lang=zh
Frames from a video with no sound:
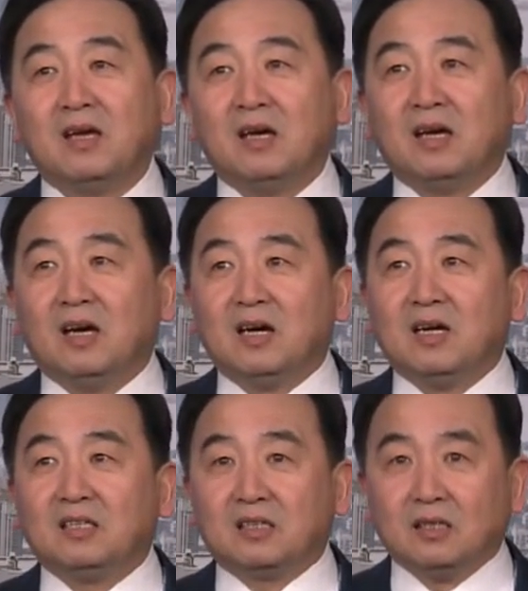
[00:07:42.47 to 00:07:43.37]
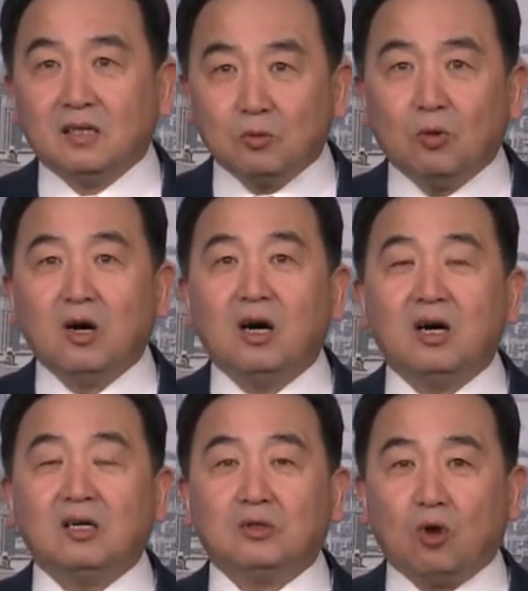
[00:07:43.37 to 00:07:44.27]
呃，德国
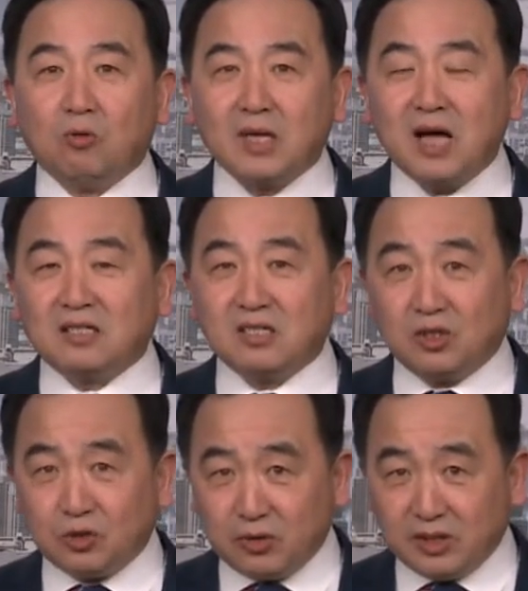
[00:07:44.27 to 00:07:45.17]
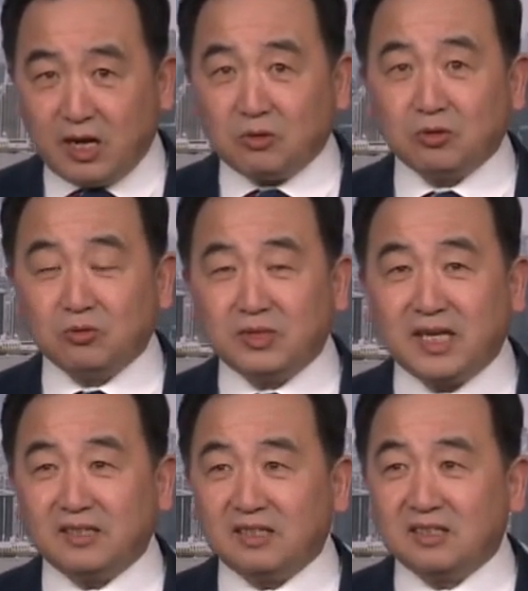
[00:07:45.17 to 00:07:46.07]
同样是最早出
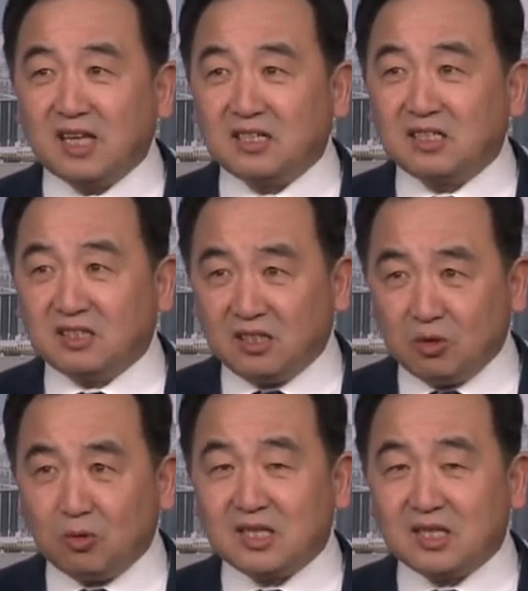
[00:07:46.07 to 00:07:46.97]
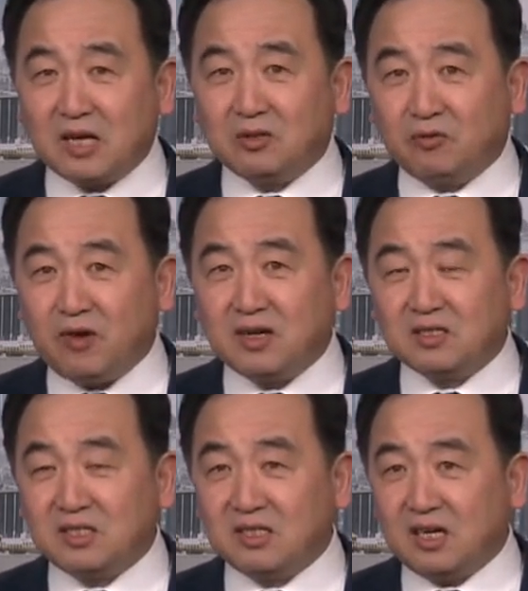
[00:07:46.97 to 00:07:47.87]
现的，但是德国的采取方
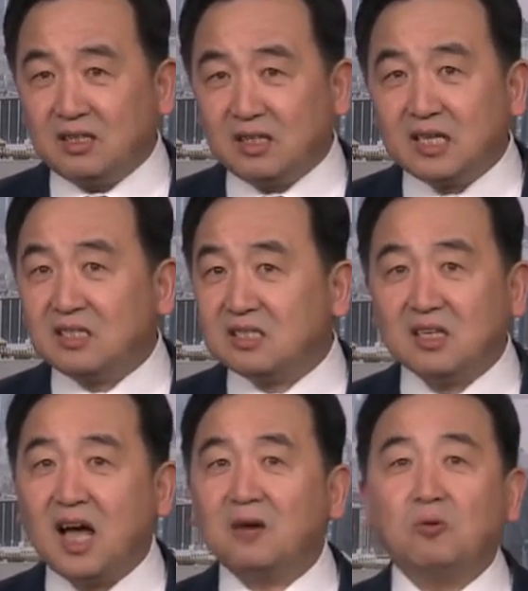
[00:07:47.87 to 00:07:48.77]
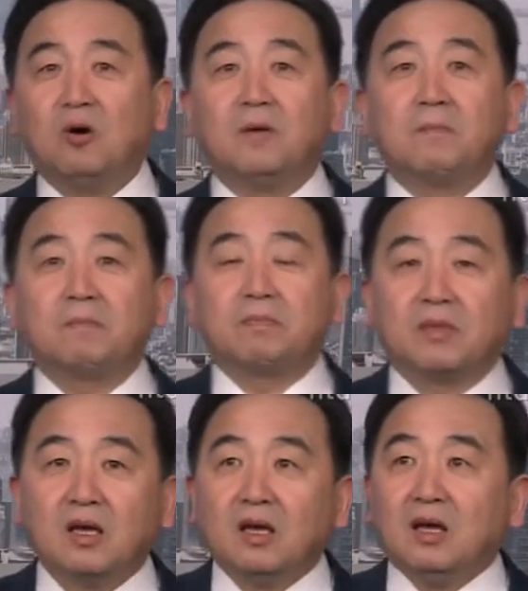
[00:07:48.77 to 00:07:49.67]
式呢，类似韩国，
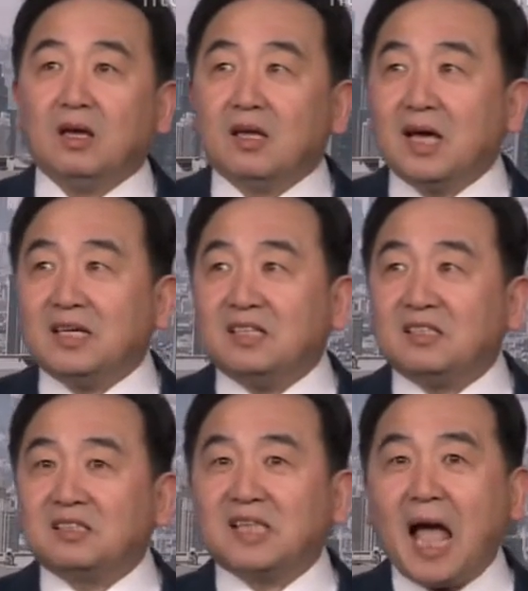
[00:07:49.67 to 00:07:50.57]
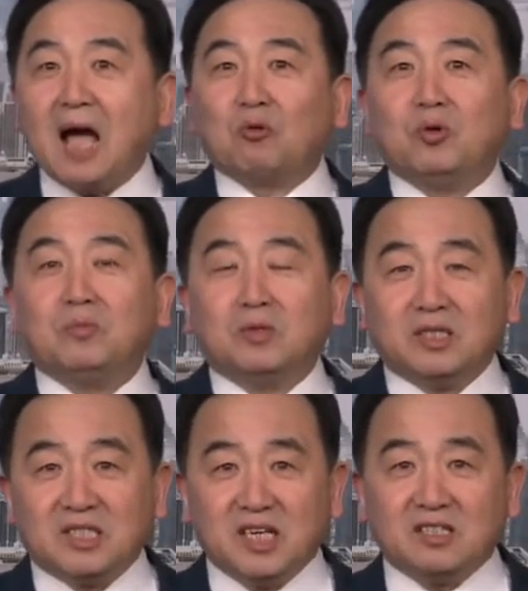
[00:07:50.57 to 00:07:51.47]
它也是大规模的
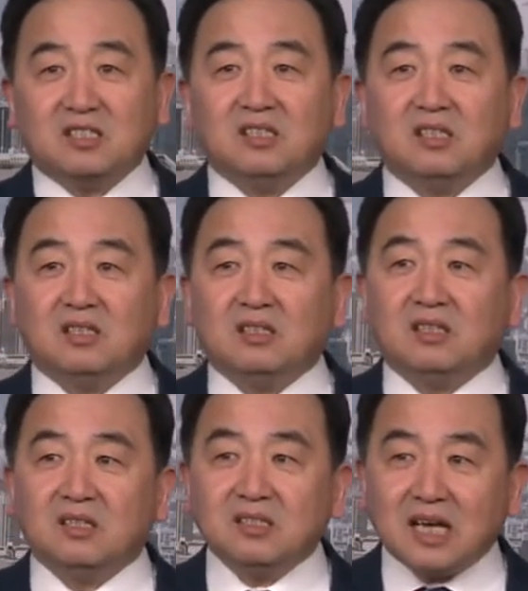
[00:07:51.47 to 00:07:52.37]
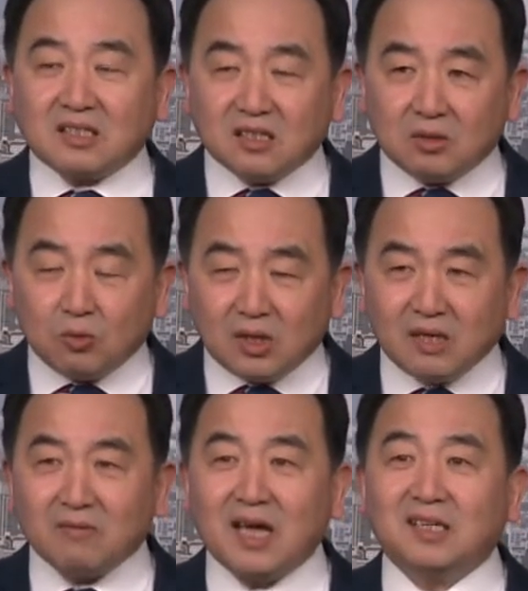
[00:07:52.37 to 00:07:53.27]
检测。而在德国，
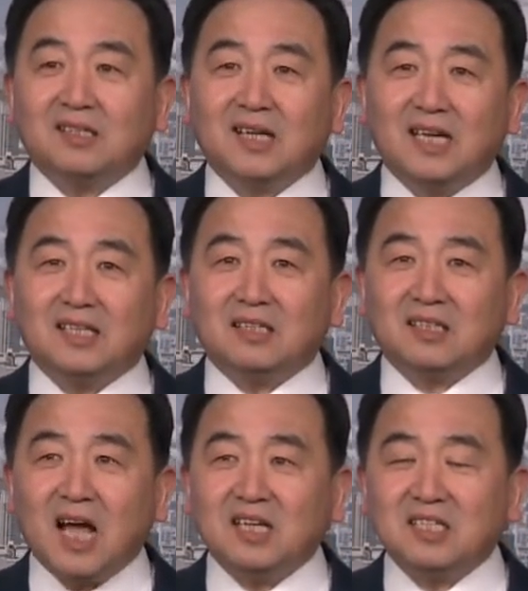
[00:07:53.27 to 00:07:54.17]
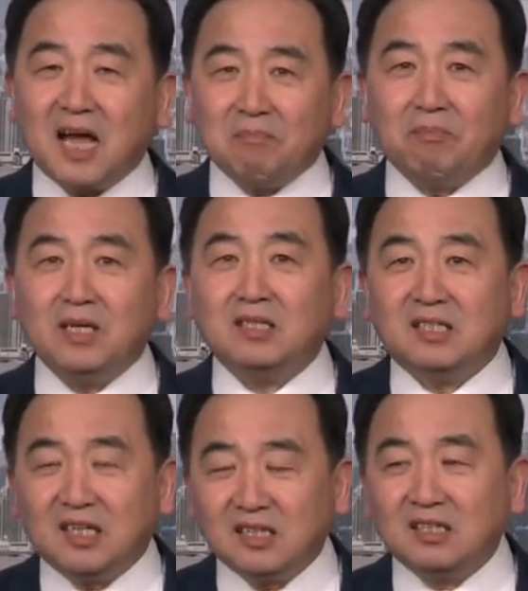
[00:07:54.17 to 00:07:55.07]
另外一个概念，它染病的
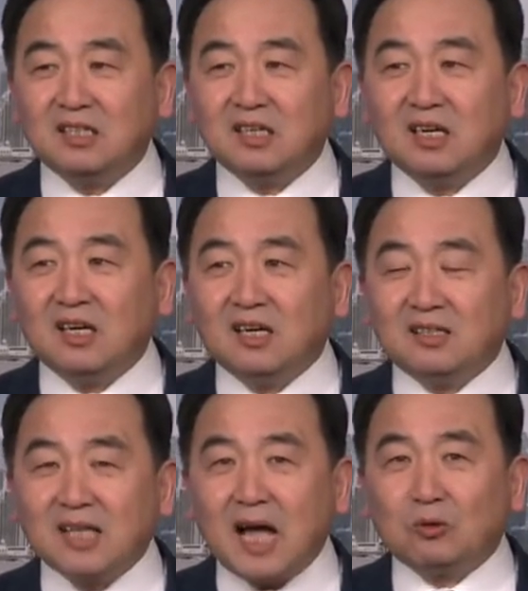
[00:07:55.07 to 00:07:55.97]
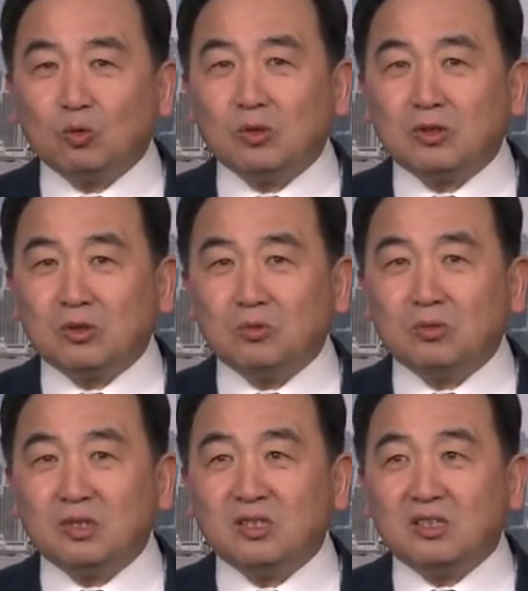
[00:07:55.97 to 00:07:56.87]
人大多都
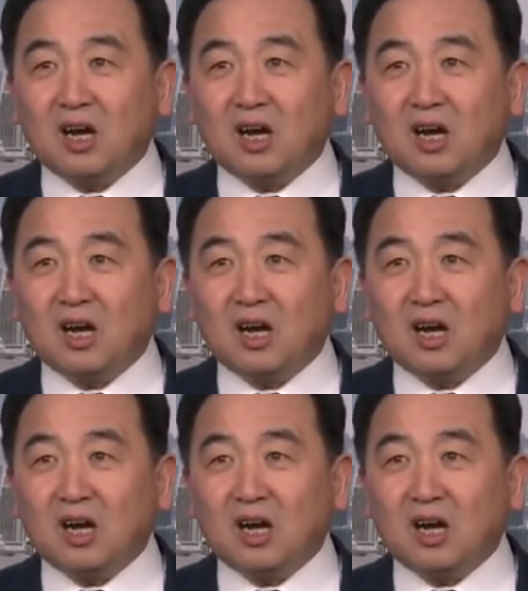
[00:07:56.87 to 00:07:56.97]
是